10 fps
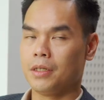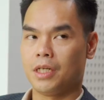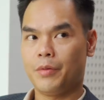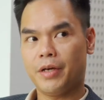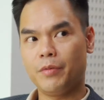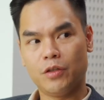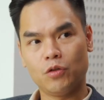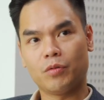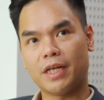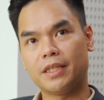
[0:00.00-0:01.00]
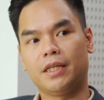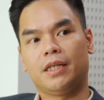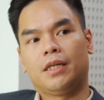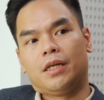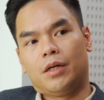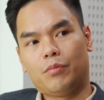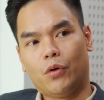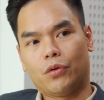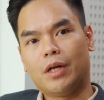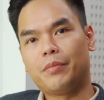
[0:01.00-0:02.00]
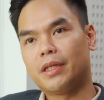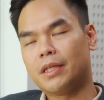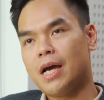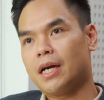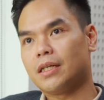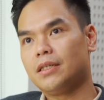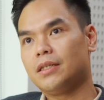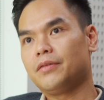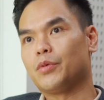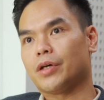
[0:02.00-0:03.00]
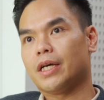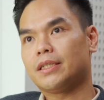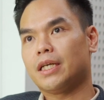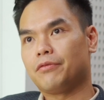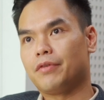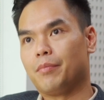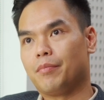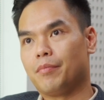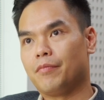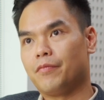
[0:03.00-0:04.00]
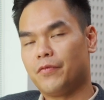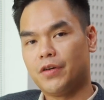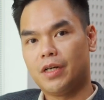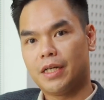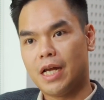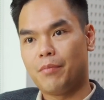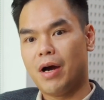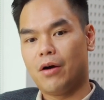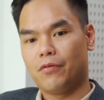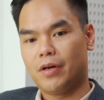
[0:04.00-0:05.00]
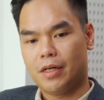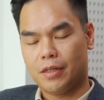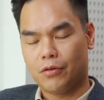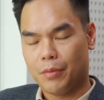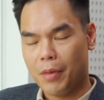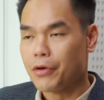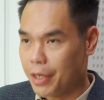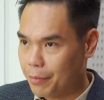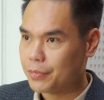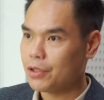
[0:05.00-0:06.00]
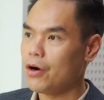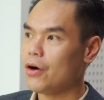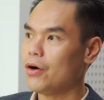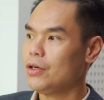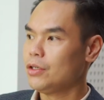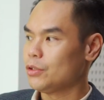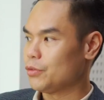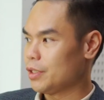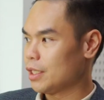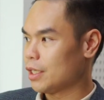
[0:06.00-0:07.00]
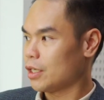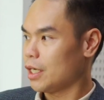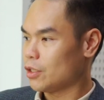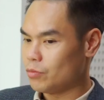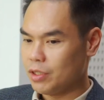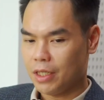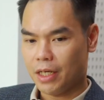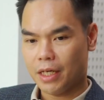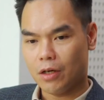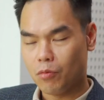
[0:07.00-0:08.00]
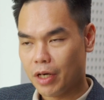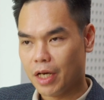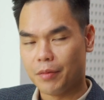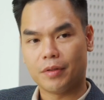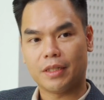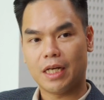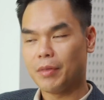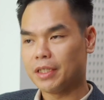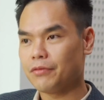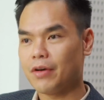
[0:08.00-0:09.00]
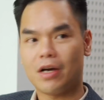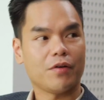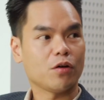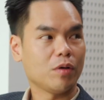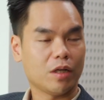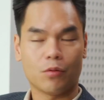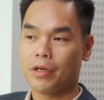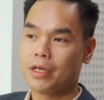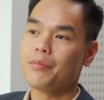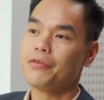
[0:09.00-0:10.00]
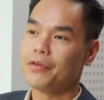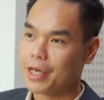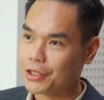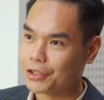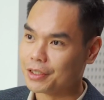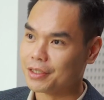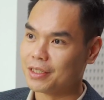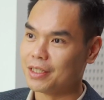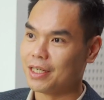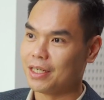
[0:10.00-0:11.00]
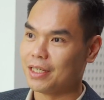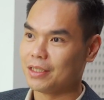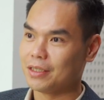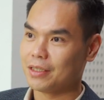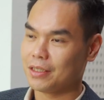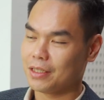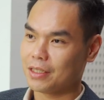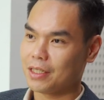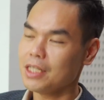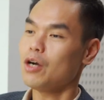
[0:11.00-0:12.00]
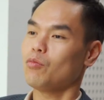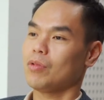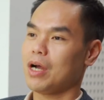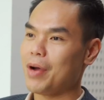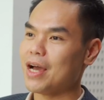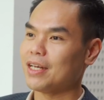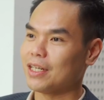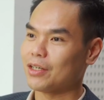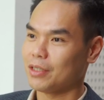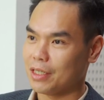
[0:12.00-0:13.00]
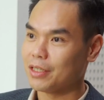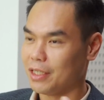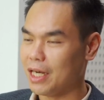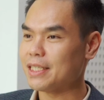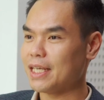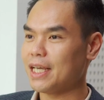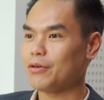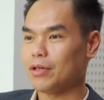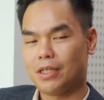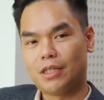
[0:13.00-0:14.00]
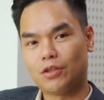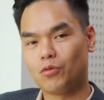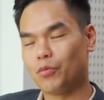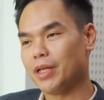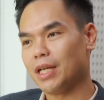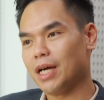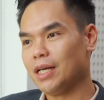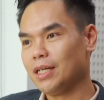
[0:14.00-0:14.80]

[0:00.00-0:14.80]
nếu mà em hình dung cái này thì một là mình đang đưa một cái sản phẩm vừa là đảm bảo và à, gọi là bảo hiểm cho họ ừ. tuy nhiên là anh cũng đưa các cái công nghệ telematics vào và cũng là có một cái gamification để ừ. ừ. kích động các bạn là người lái xe hoặc là người dùng của mình là